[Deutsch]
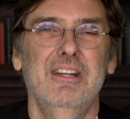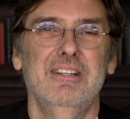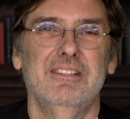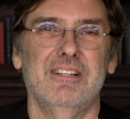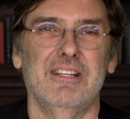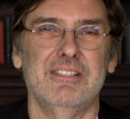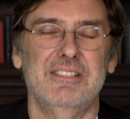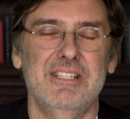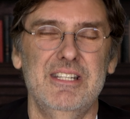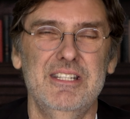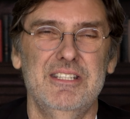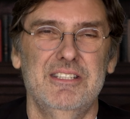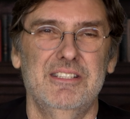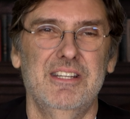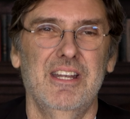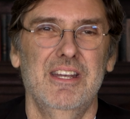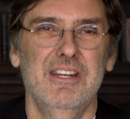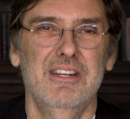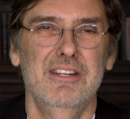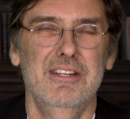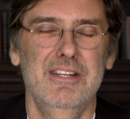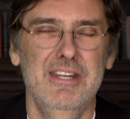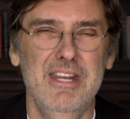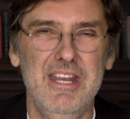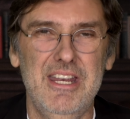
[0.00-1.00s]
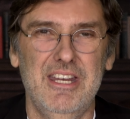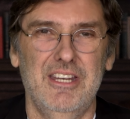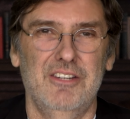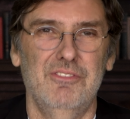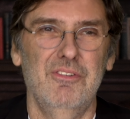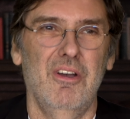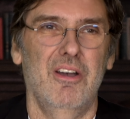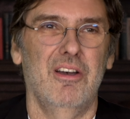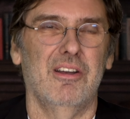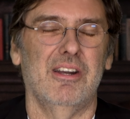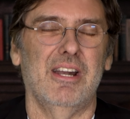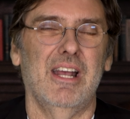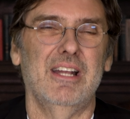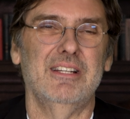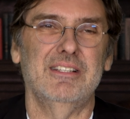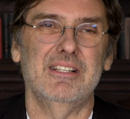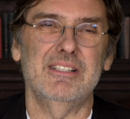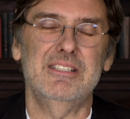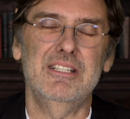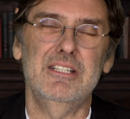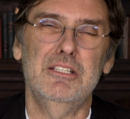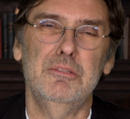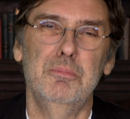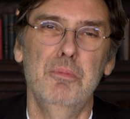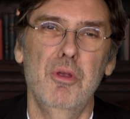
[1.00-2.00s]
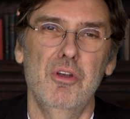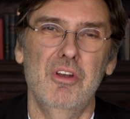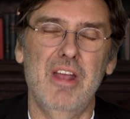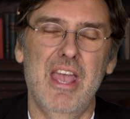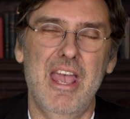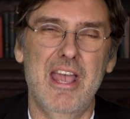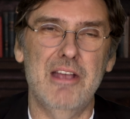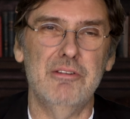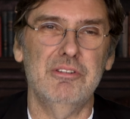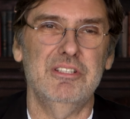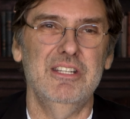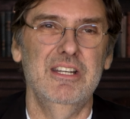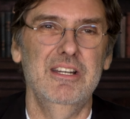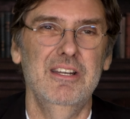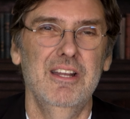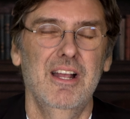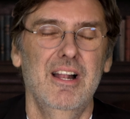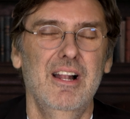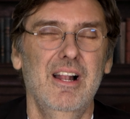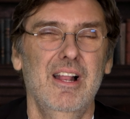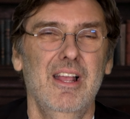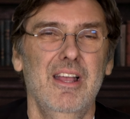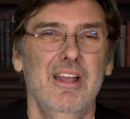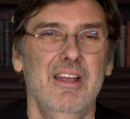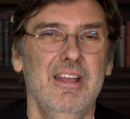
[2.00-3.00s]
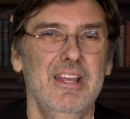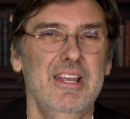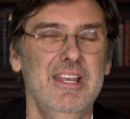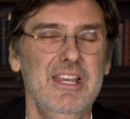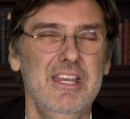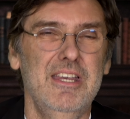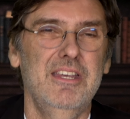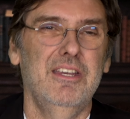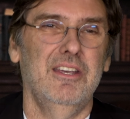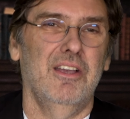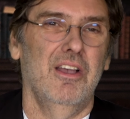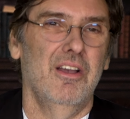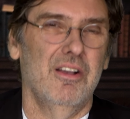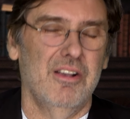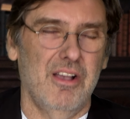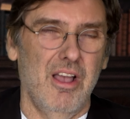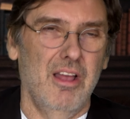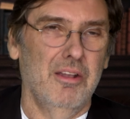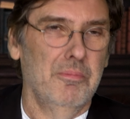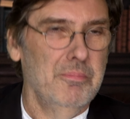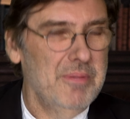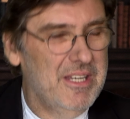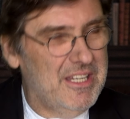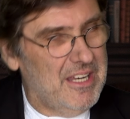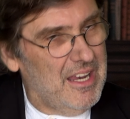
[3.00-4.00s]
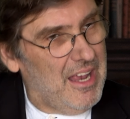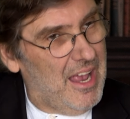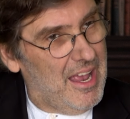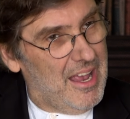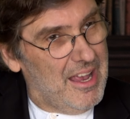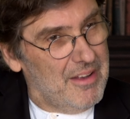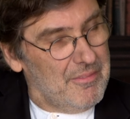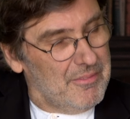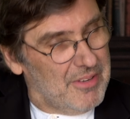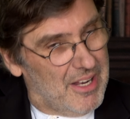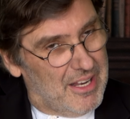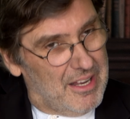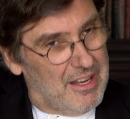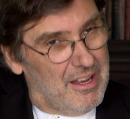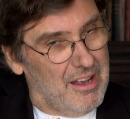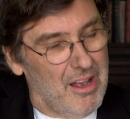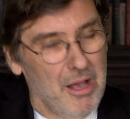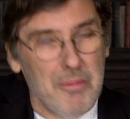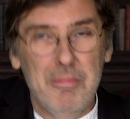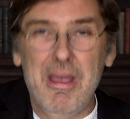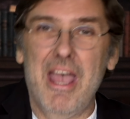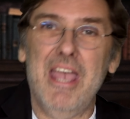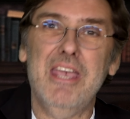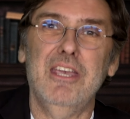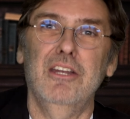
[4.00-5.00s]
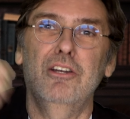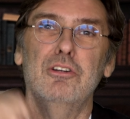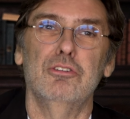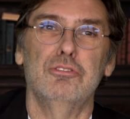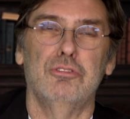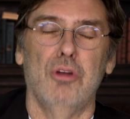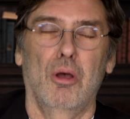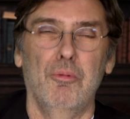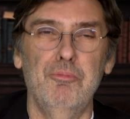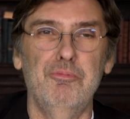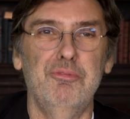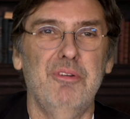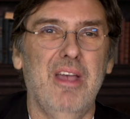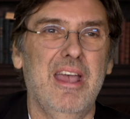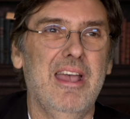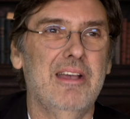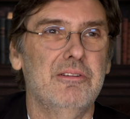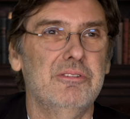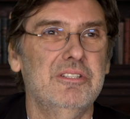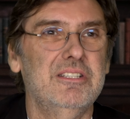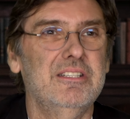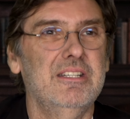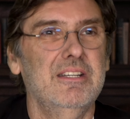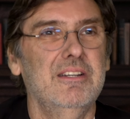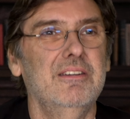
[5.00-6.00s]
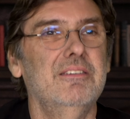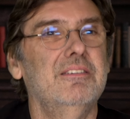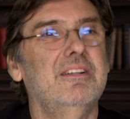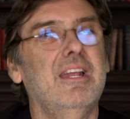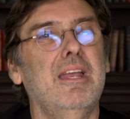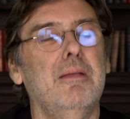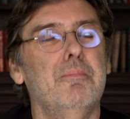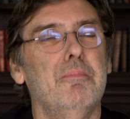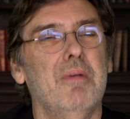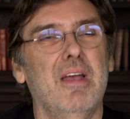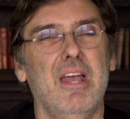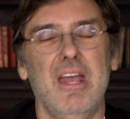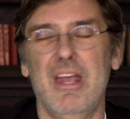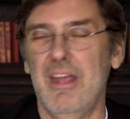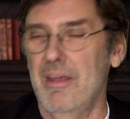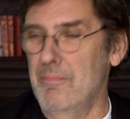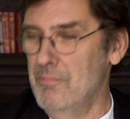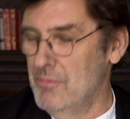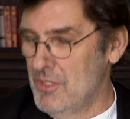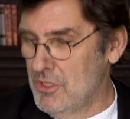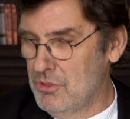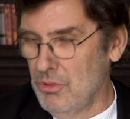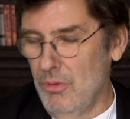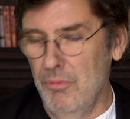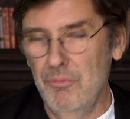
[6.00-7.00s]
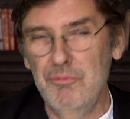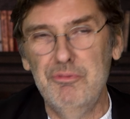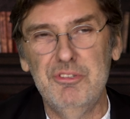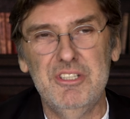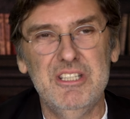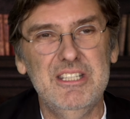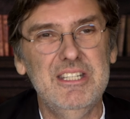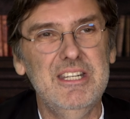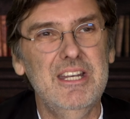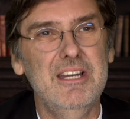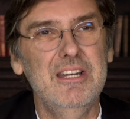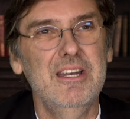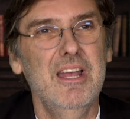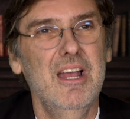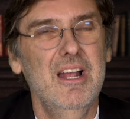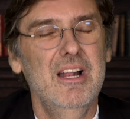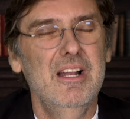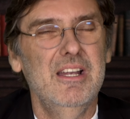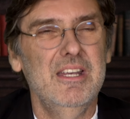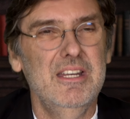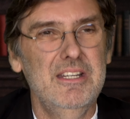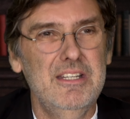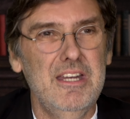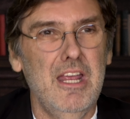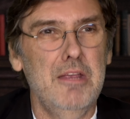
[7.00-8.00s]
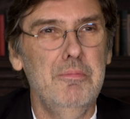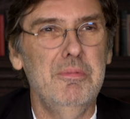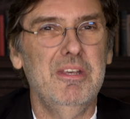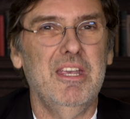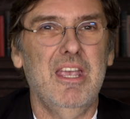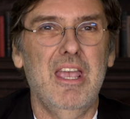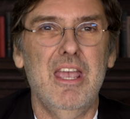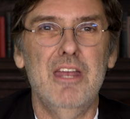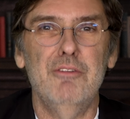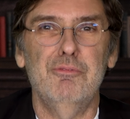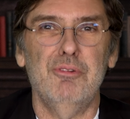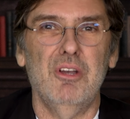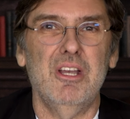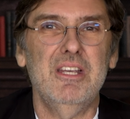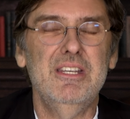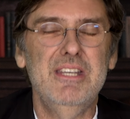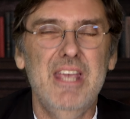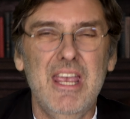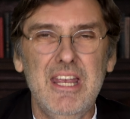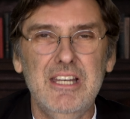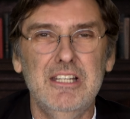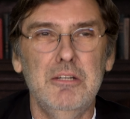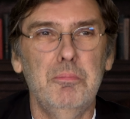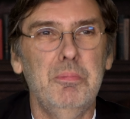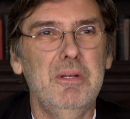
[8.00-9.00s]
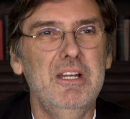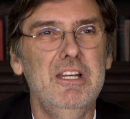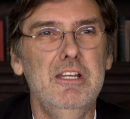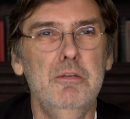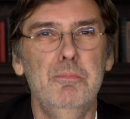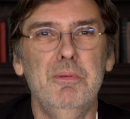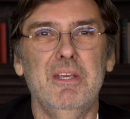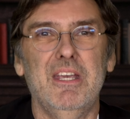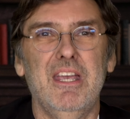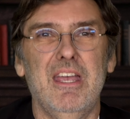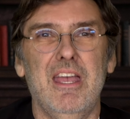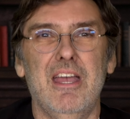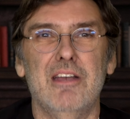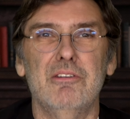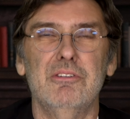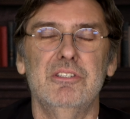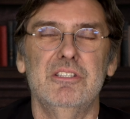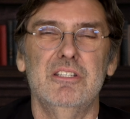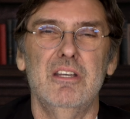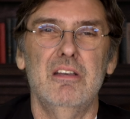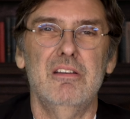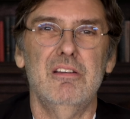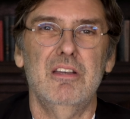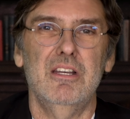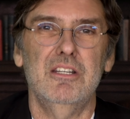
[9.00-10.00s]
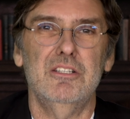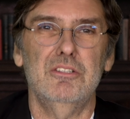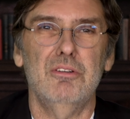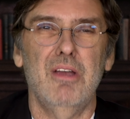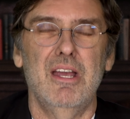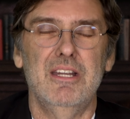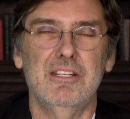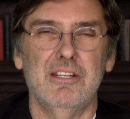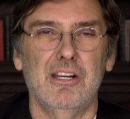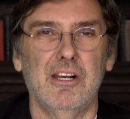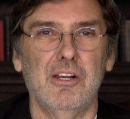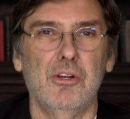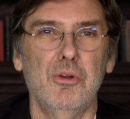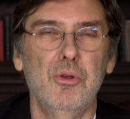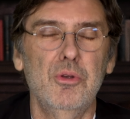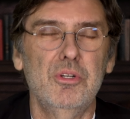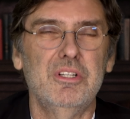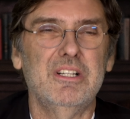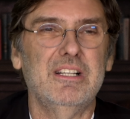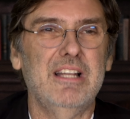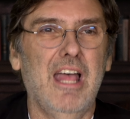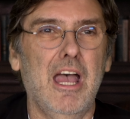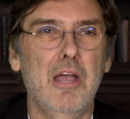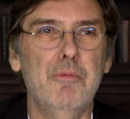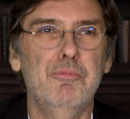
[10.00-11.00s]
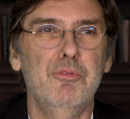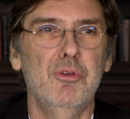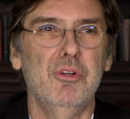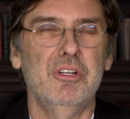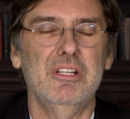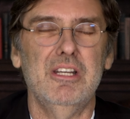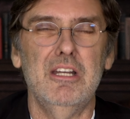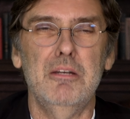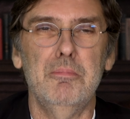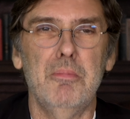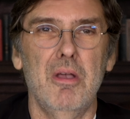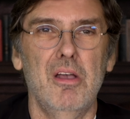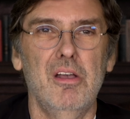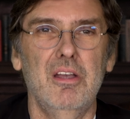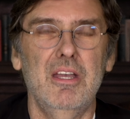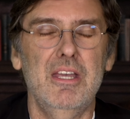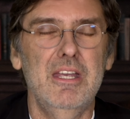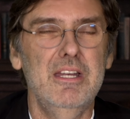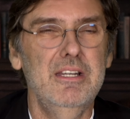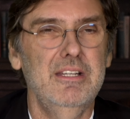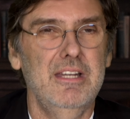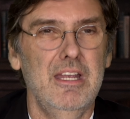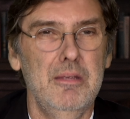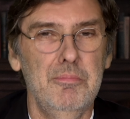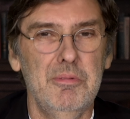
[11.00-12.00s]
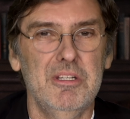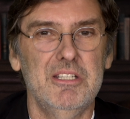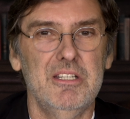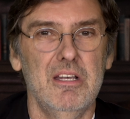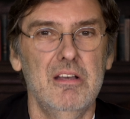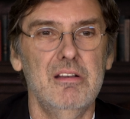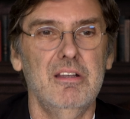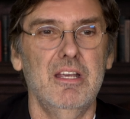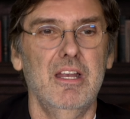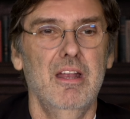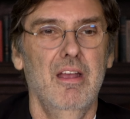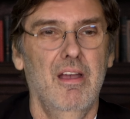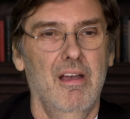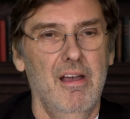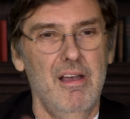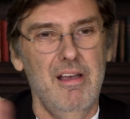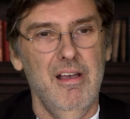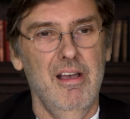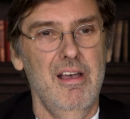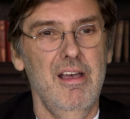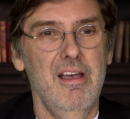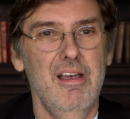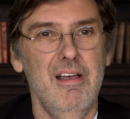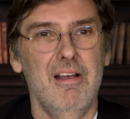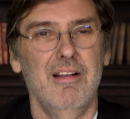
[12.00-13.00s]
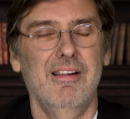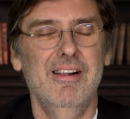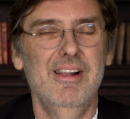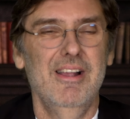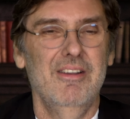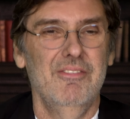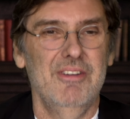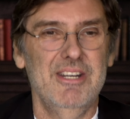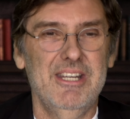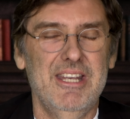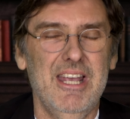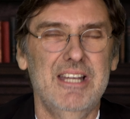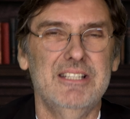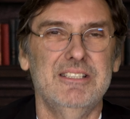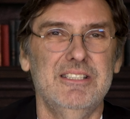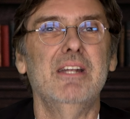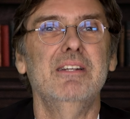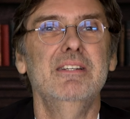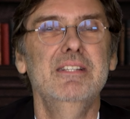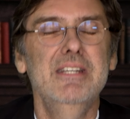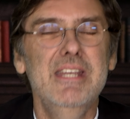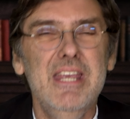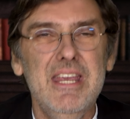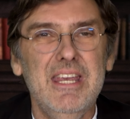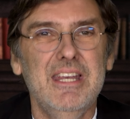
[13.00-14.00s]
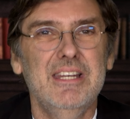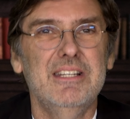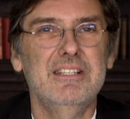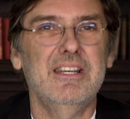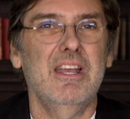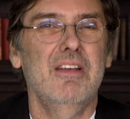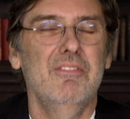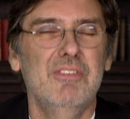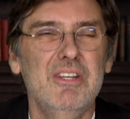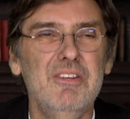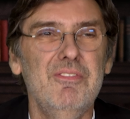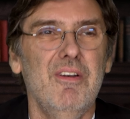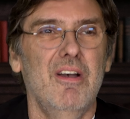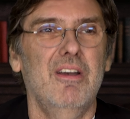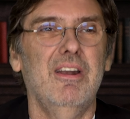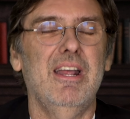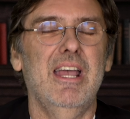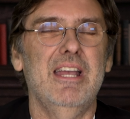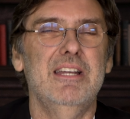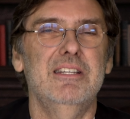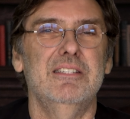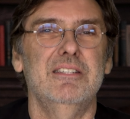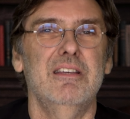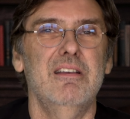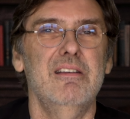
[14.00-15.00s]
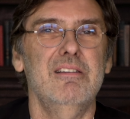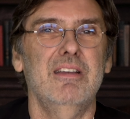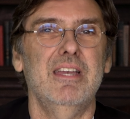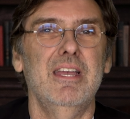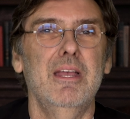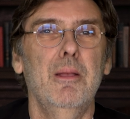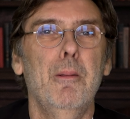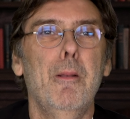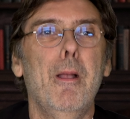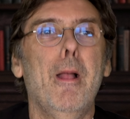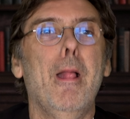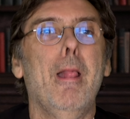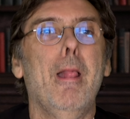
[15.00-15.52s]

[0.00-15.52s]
Das ist nicht wahr. Das ist Münchhausen. Ich kann mich am eigenen Schopf aus dem ähm, Sumpf ziehen, indem ich einfach jede beliebige Aussage zu einer erhöht glaubwürdigen mache, indem ich sage, haha, wenn ich jetzt nicht die Wahrheit sage,